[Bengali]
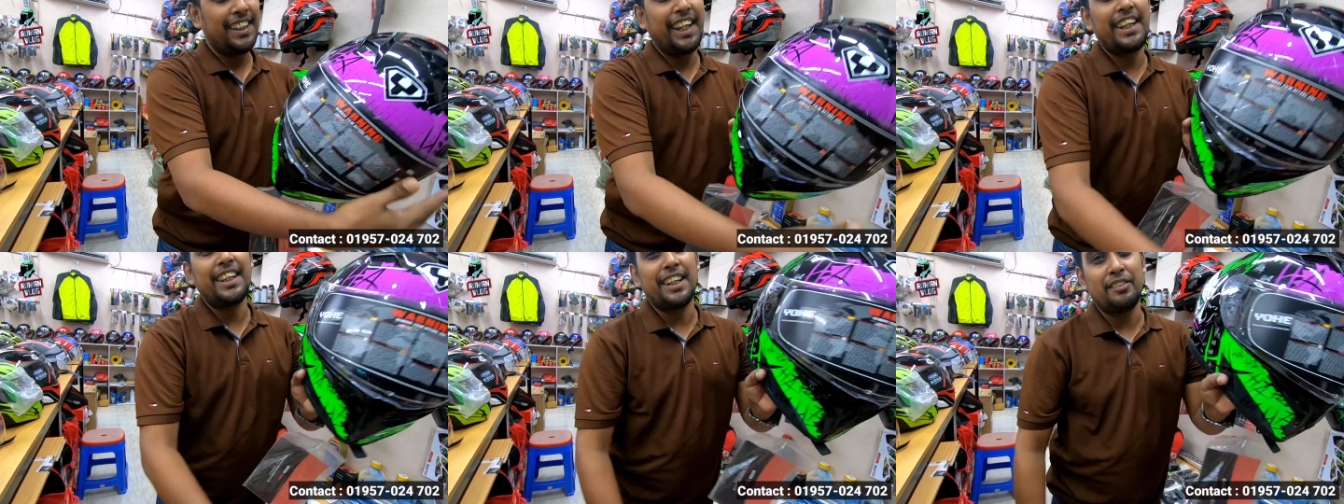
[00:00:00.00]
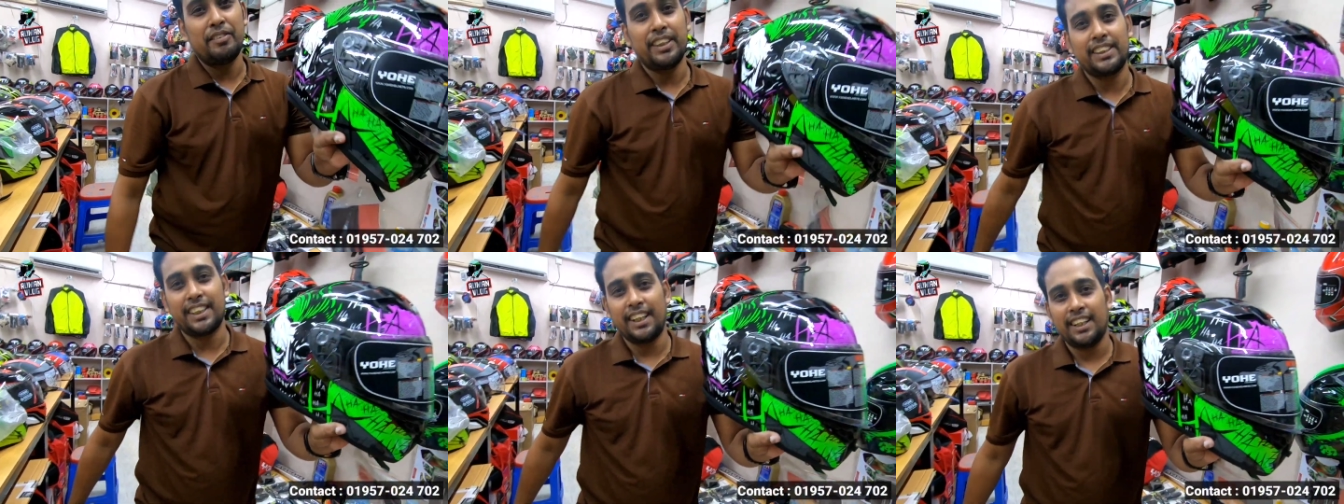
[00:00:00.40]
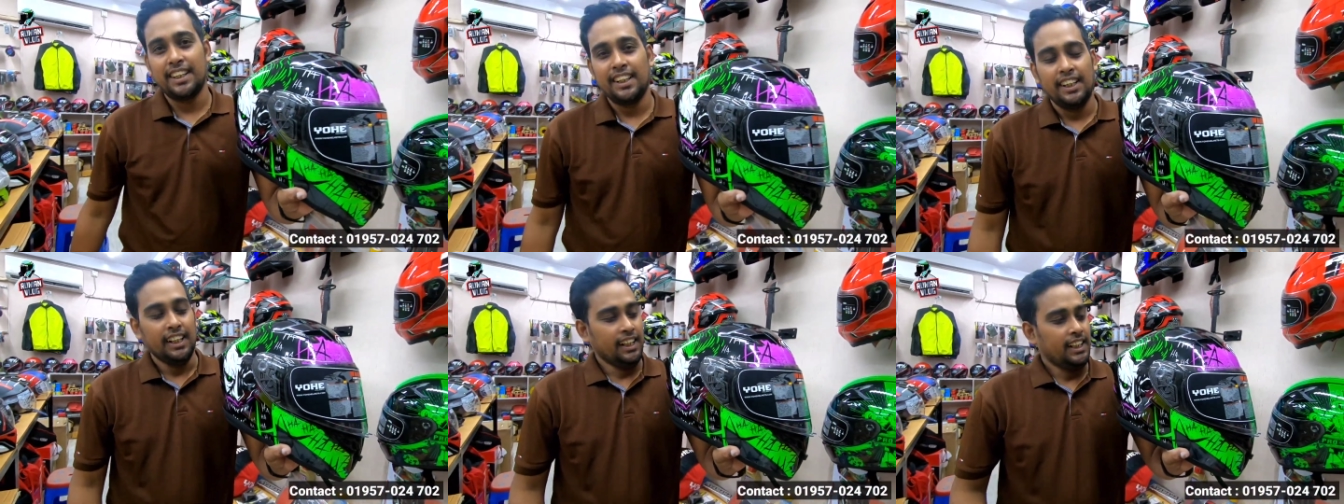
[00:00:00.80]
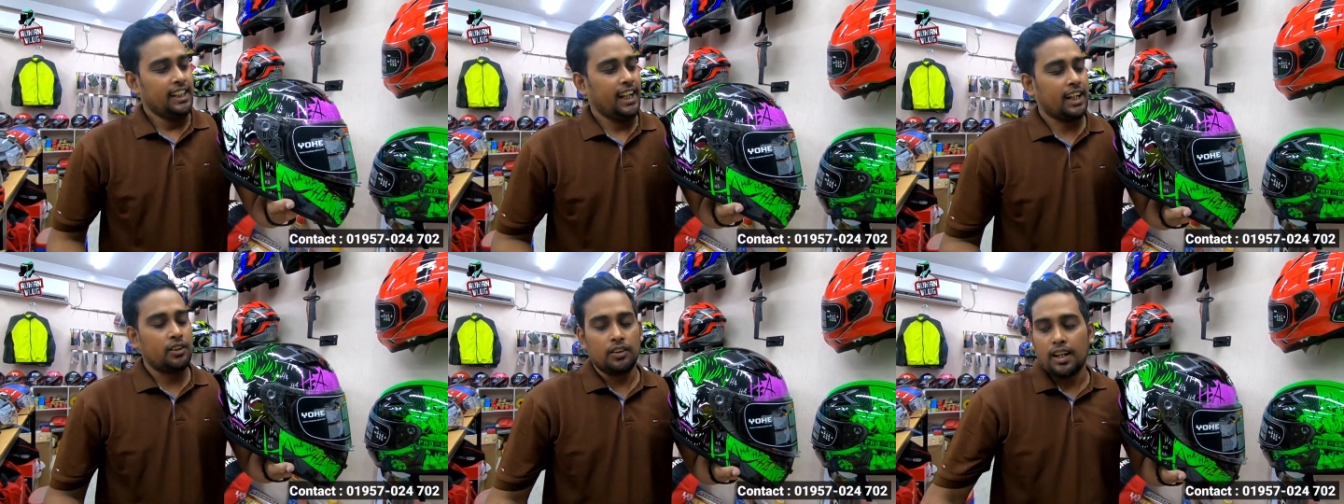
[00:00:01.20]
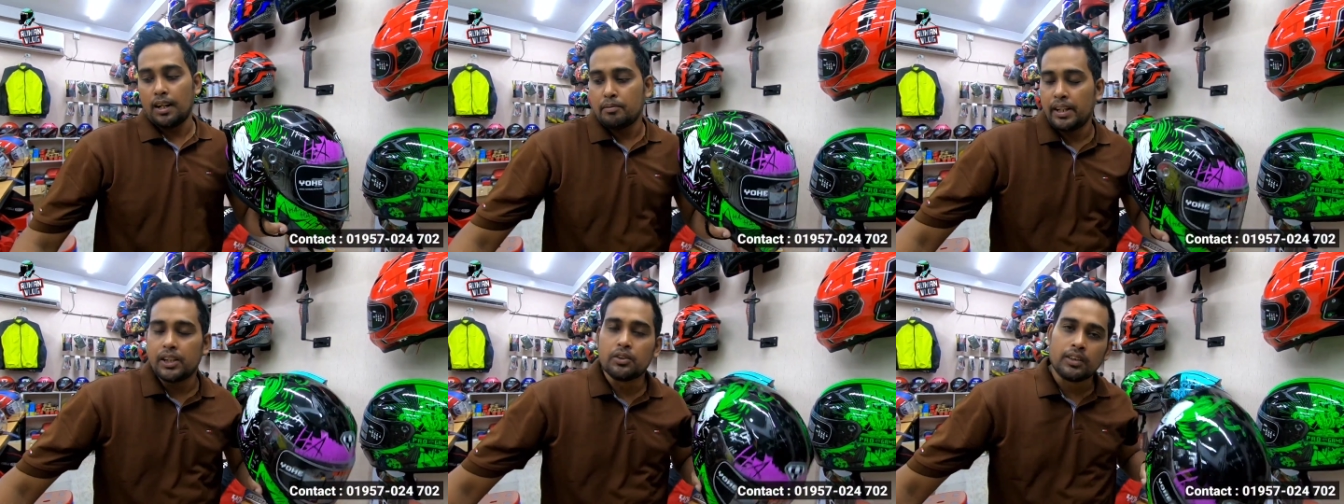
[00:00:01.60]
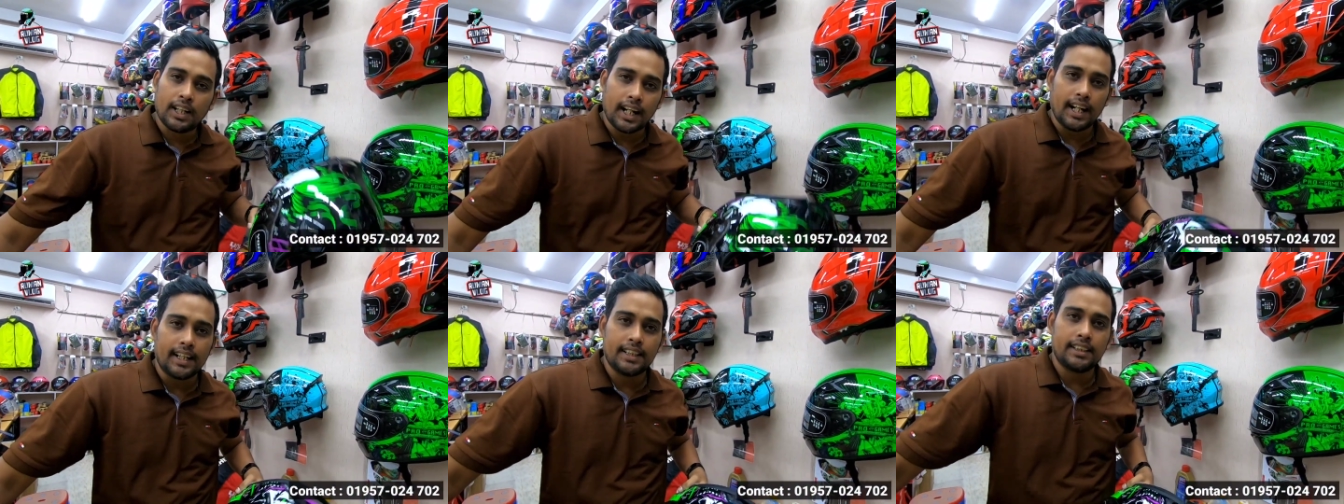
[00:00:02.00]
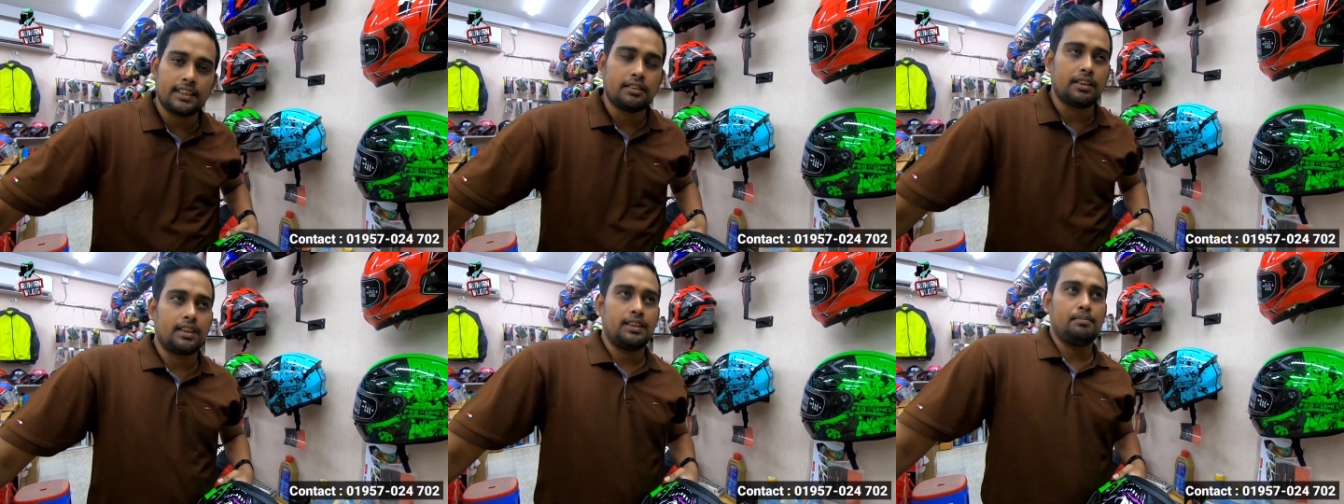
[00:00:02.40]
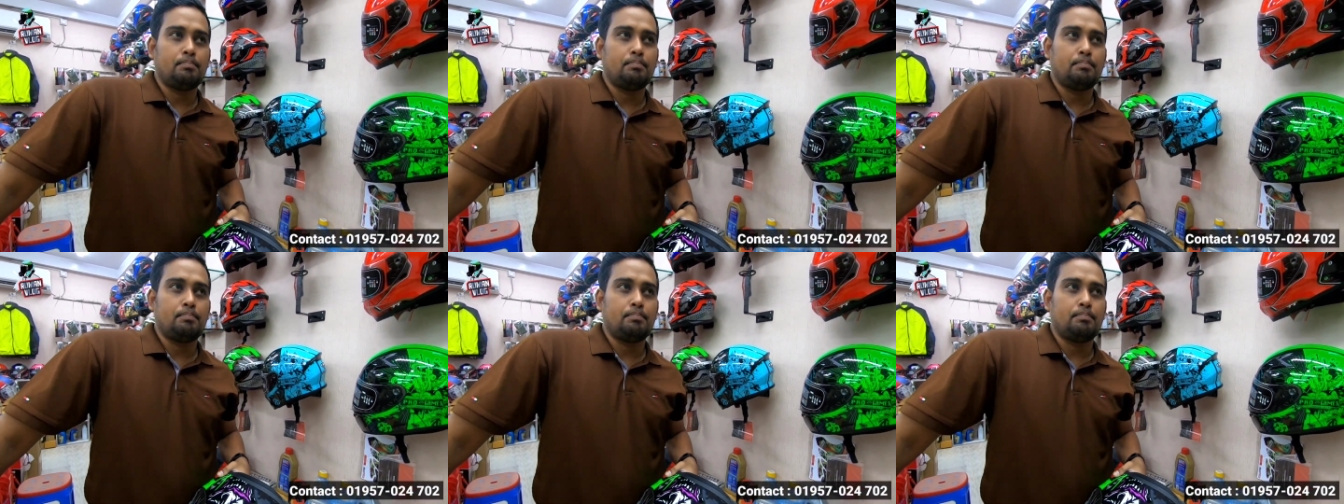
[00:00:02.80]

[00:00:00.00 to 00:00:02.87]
এই হেলমেটটা এখন আমি একটু গ্যারান্টি দিতে পারি